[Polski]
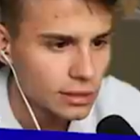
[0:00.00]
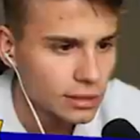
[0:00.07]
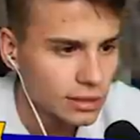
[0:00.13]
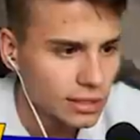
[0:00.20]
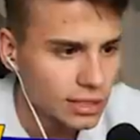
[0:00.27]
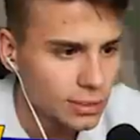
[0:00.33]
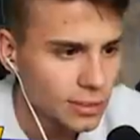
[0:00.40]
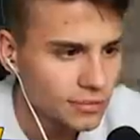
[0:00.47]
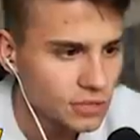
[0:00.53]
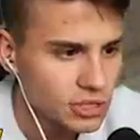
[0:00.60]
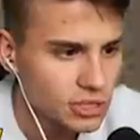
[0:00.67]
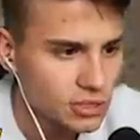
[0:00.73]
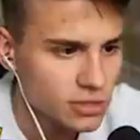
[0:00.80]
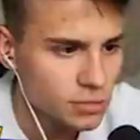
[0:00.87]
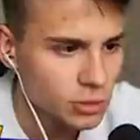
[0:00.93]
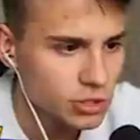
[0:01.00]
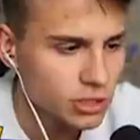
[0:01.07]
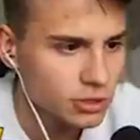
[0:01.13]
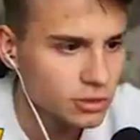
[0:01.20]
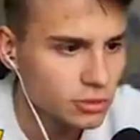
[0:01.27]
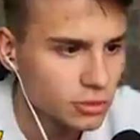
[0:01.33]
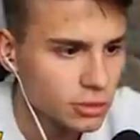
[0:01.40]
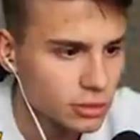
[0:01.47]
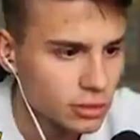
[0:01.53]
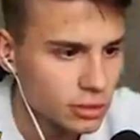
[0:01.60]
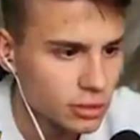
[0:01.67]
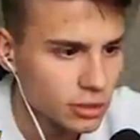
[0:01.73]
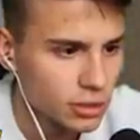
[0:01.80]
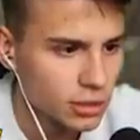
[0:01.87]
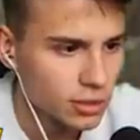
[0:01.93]
Ale chyba wszystko jest w porządku.
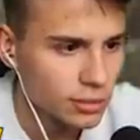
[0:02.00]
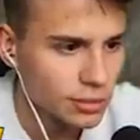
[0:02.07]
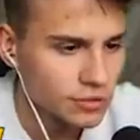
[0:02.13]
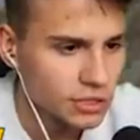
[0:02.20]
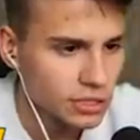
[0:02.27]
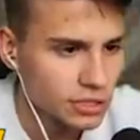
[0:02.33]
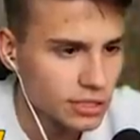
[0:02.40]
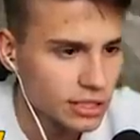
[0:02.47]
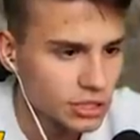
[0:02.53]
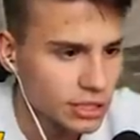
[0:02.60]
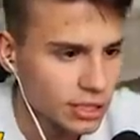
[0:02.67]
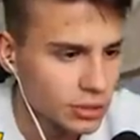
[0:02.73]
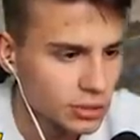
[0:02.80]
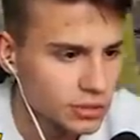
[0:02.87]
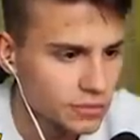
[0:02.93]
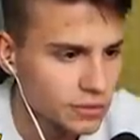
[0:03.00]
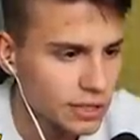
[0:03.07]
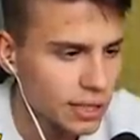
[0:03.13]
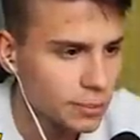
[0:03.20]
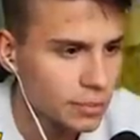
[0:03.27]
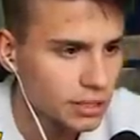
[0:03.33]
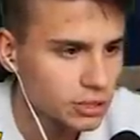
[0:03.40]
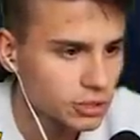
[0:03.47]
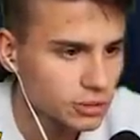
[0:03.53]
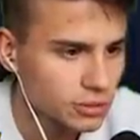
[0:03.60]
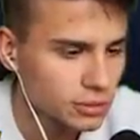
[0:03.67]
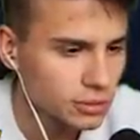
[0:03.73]
Chyba wszędzie da się jakoś wdrapać.